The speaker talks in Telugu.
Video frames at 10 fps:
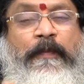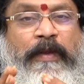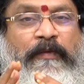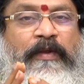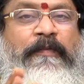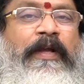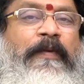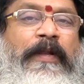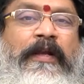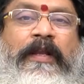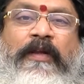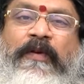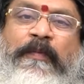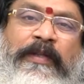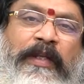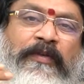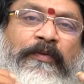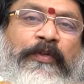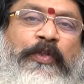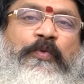మనం ఏం బాధపడక్కర్లేదు వాళ్ళ
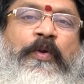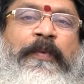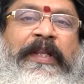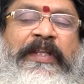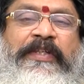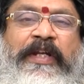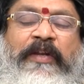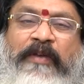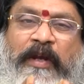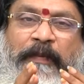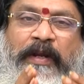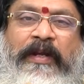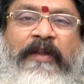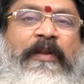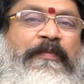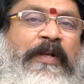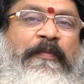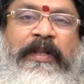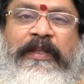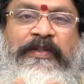మిత్రత్వంలో తీసుకోవడం ప్రయత్నించండి వ్యాపారాన్ని డెవలప్
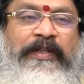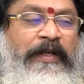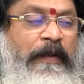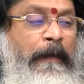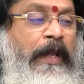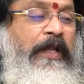చేయడం ప్రయత్నించండి